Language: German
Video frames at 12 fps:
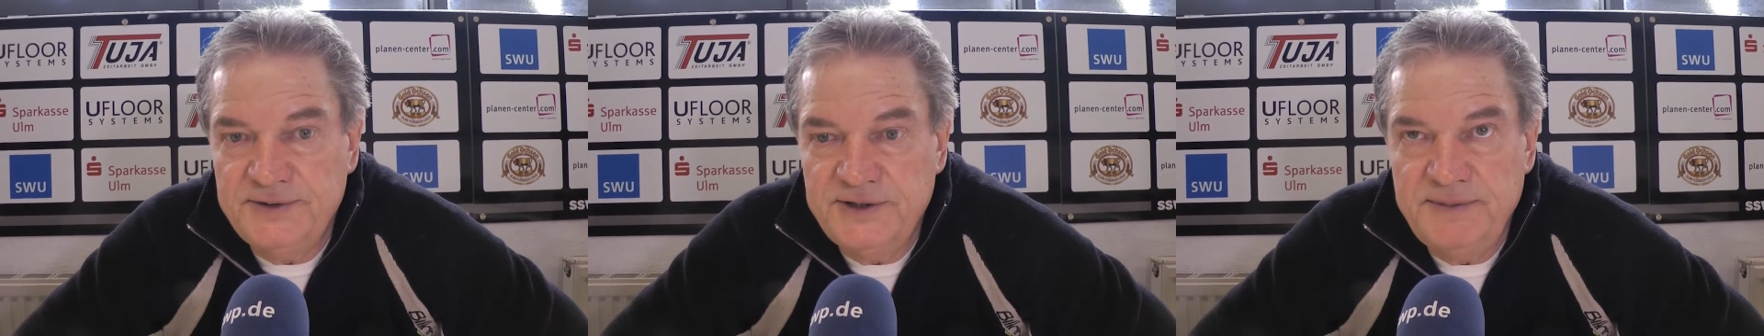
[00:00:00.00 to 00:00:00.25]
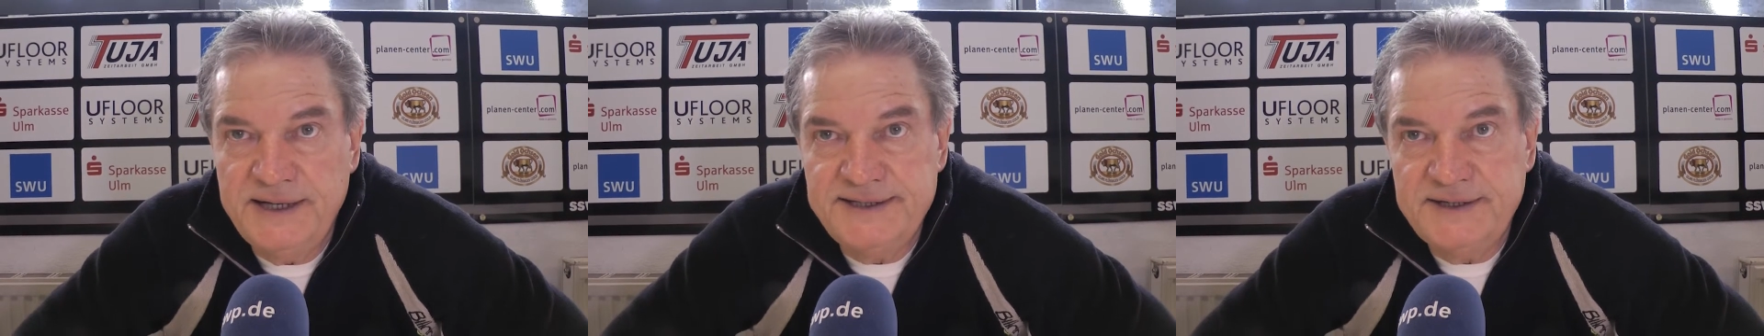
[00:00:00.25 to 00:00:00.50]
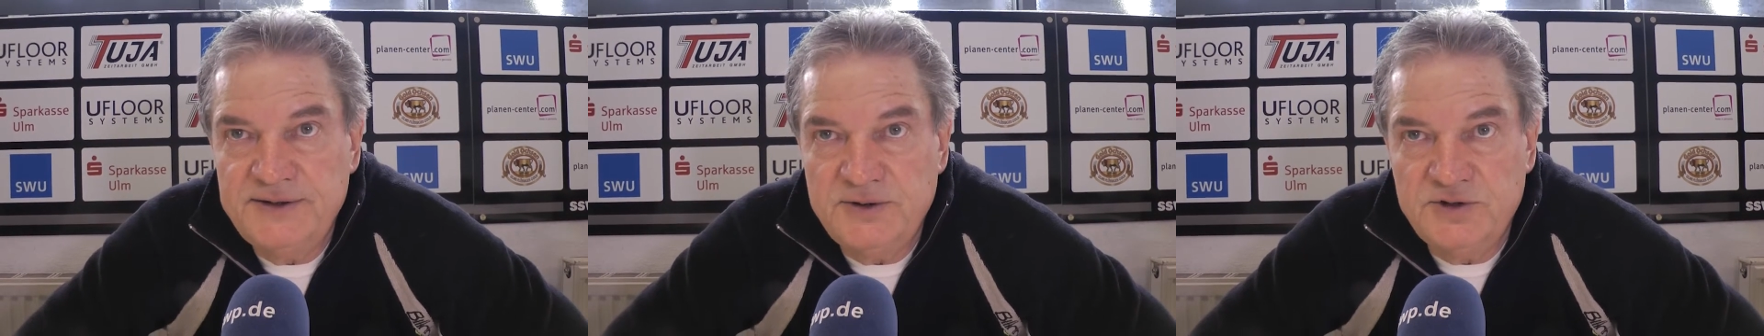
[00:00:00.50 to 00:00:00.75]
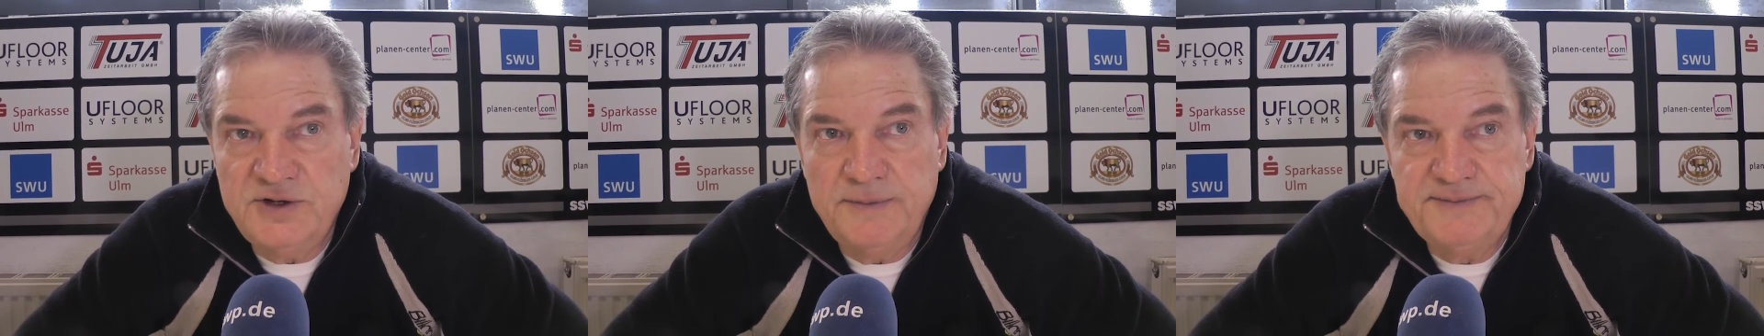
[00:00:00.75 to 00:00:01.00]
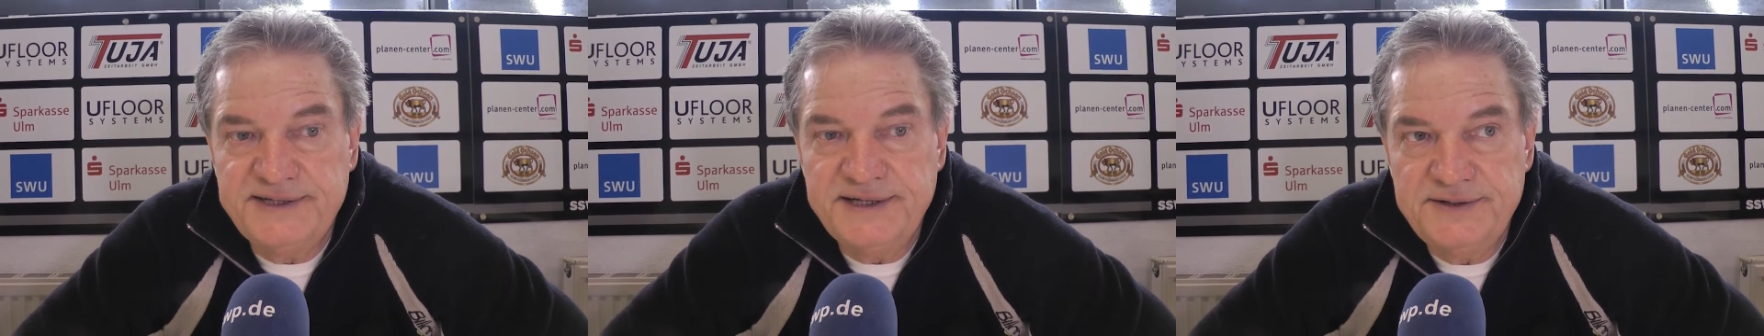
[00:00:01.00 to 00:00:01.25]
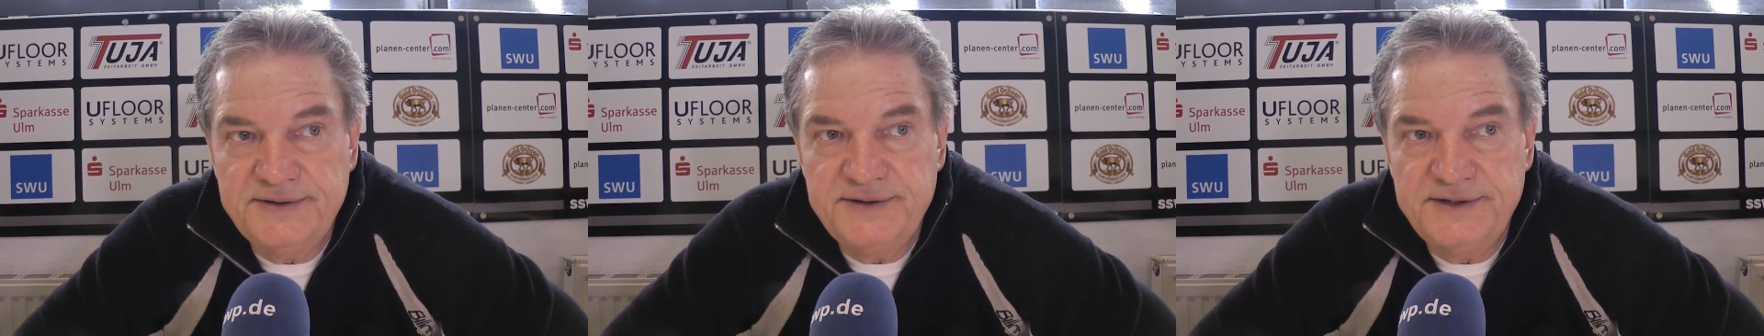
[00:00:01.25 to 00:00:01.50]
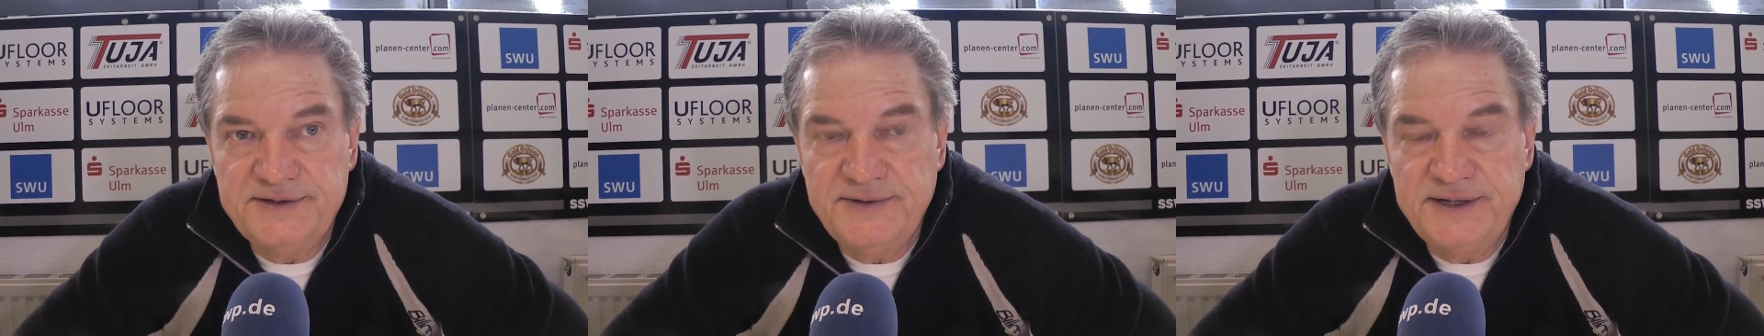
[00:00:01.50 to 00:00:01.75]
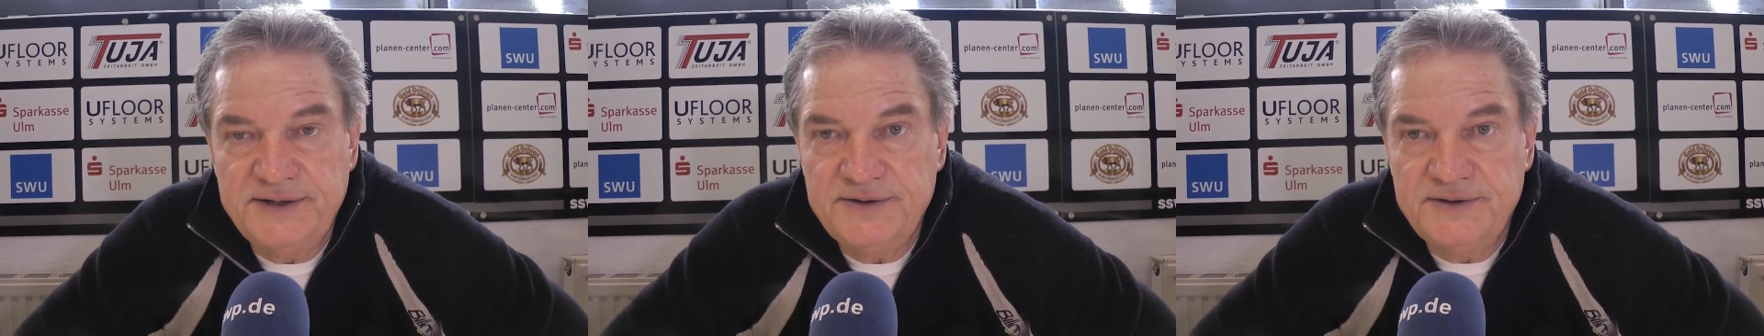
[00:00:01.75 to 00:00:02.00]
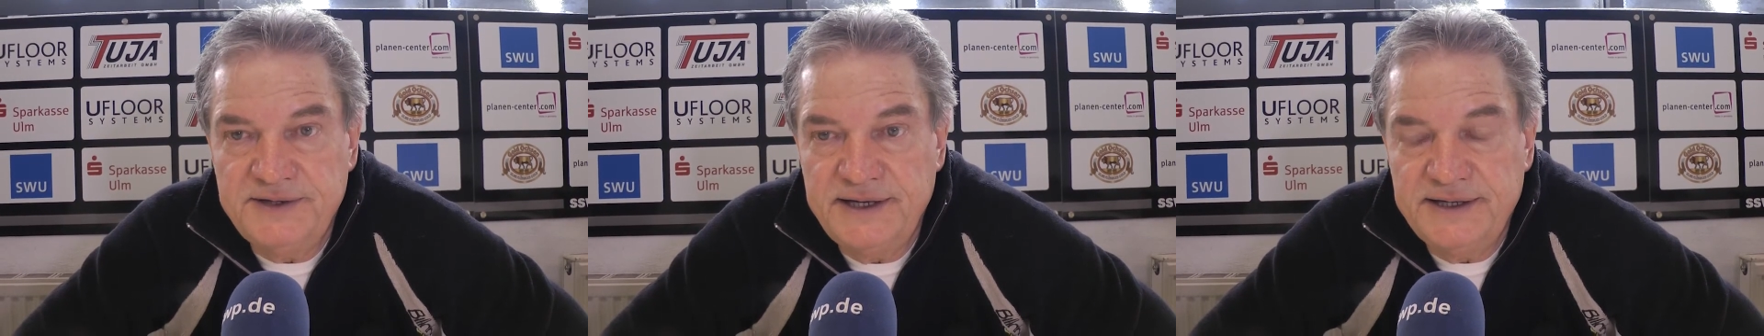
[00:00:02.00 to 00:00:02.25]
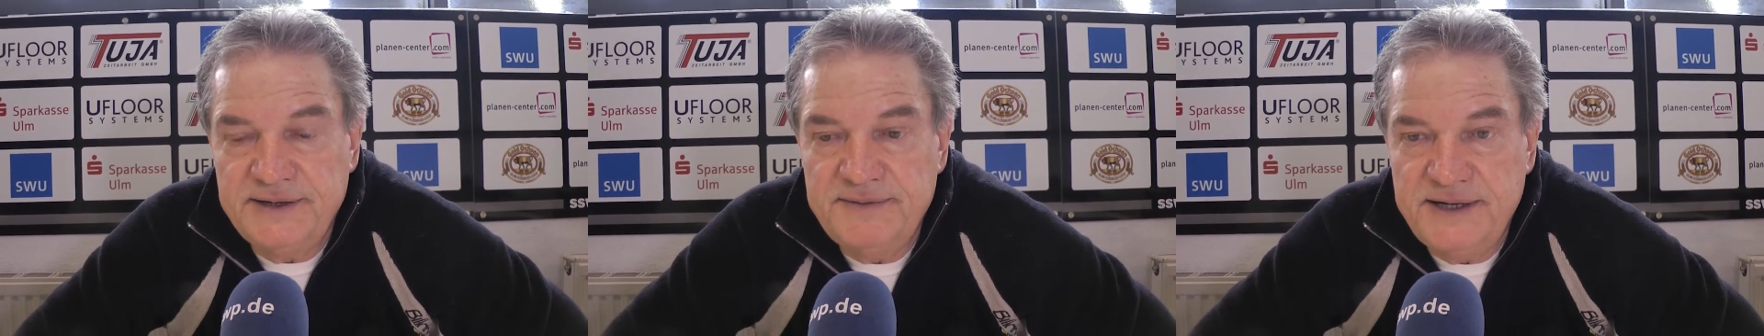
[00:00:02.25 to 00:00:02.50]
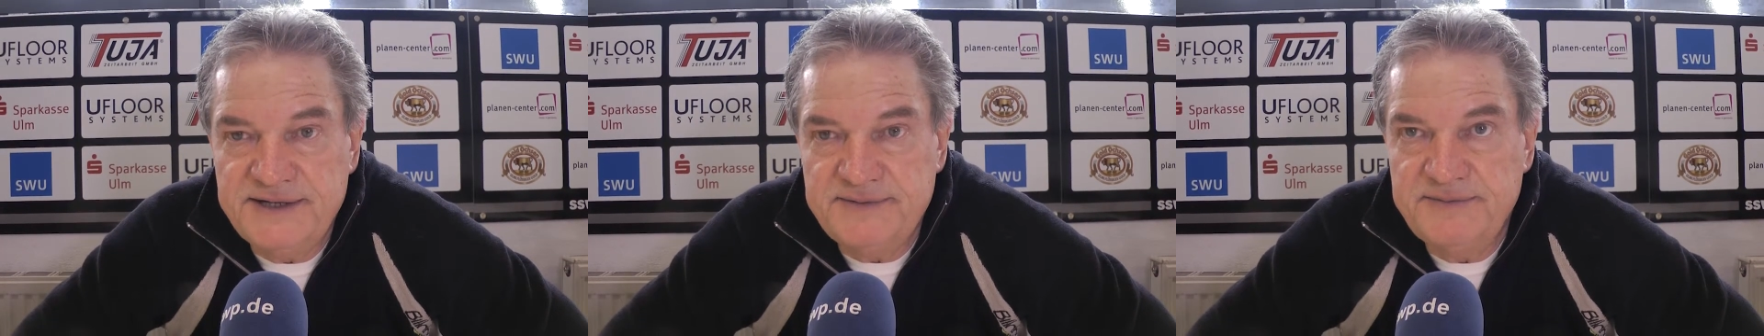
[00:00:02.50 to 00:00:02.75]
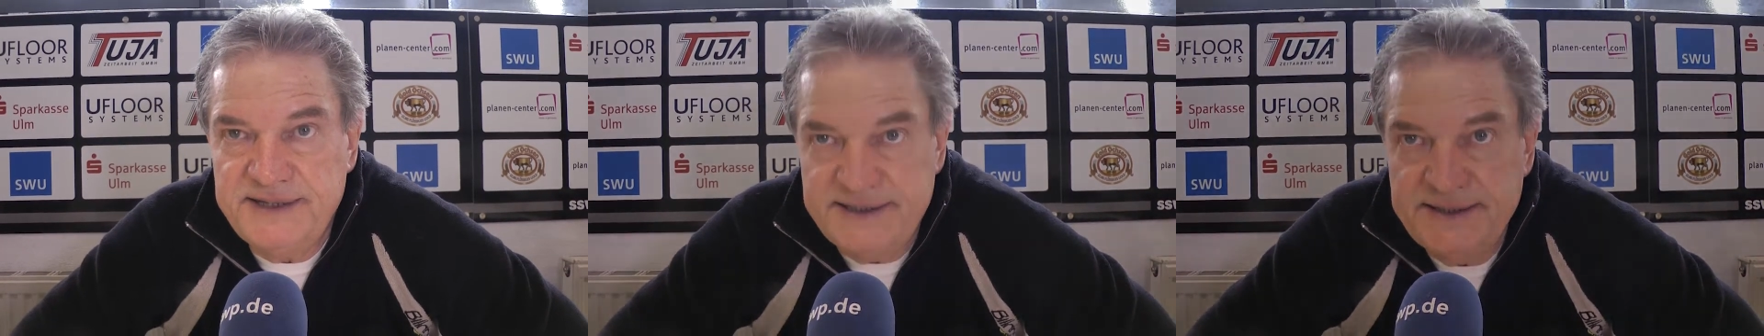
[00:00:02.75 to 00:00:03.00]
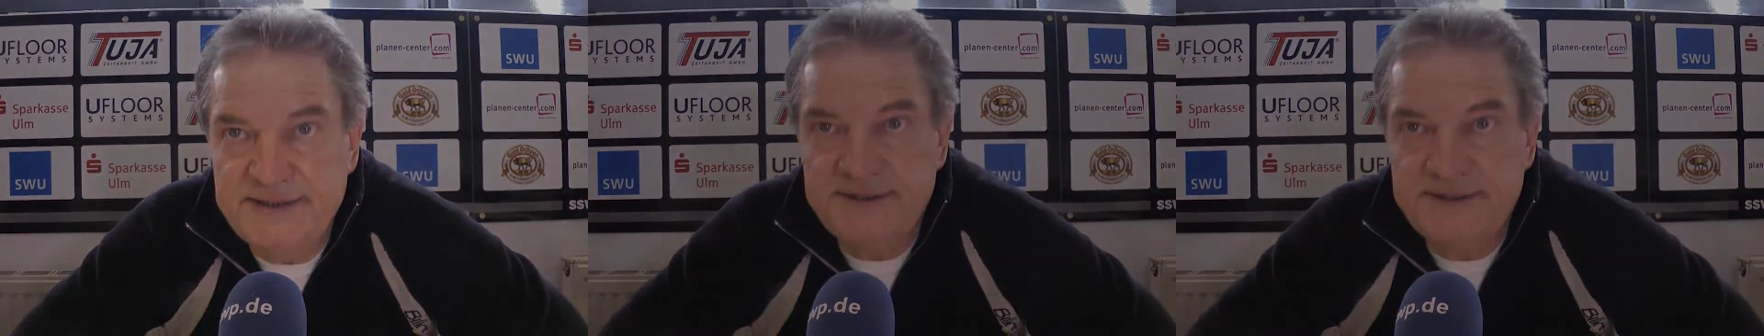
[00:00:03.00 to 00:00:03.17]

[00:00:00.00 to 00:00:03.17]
wo die Plätze noch top sind und das Wetter doch einigermaßen besser